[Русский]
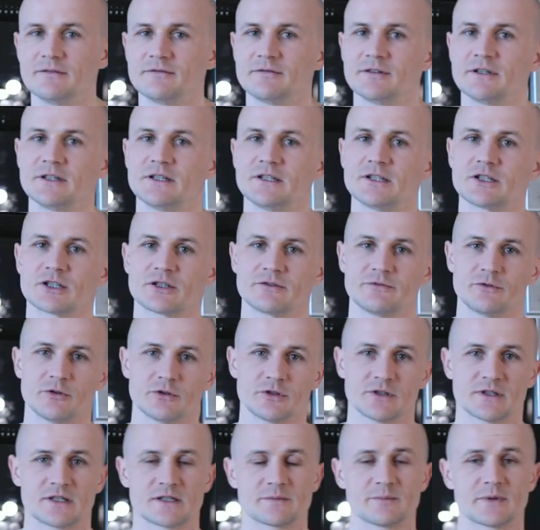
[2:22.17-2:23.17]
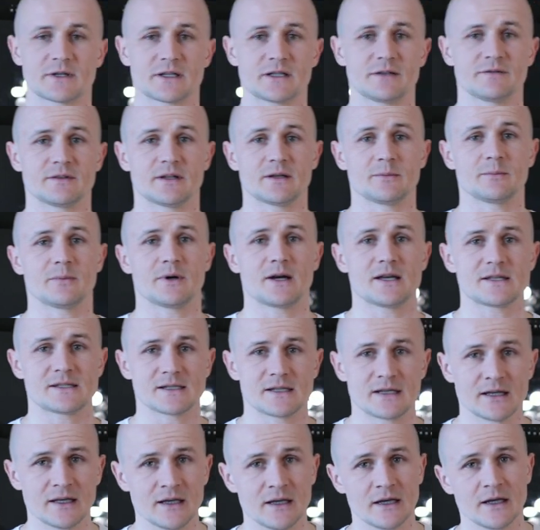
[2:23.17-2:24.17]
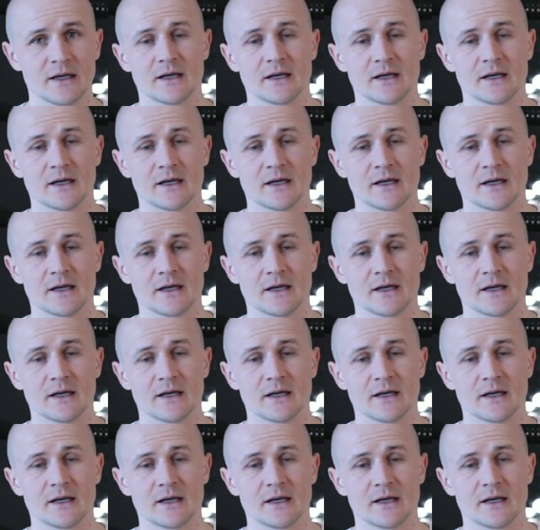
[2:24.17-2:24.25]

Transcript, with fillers: вы не живете на спортивной базе,